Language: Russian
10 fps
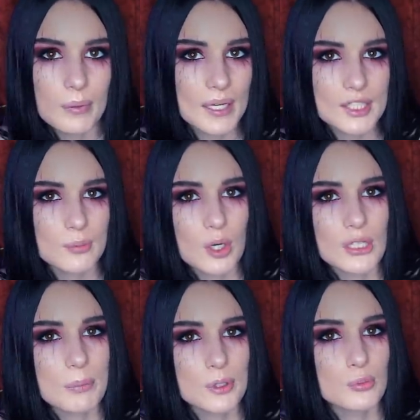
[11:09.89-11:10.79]
Поэтому
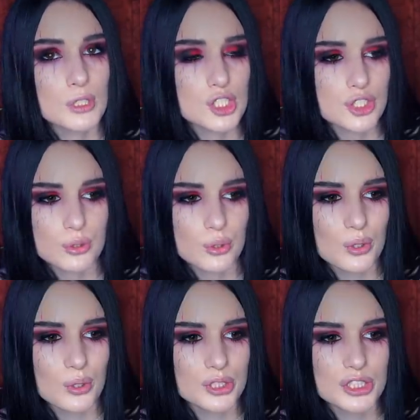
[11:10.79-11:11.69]
она подумала,
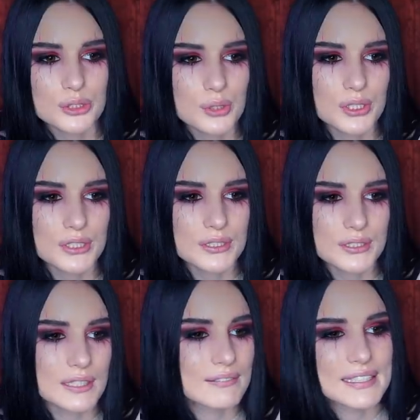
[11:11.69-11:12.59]
что не стоит
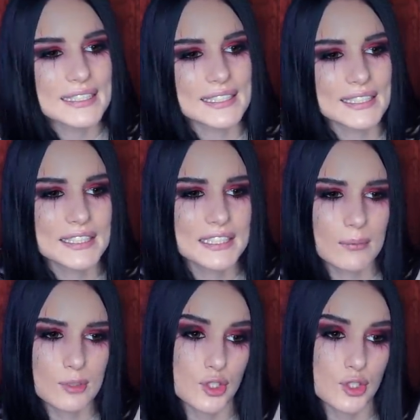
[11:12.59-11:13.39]
говорить родителям,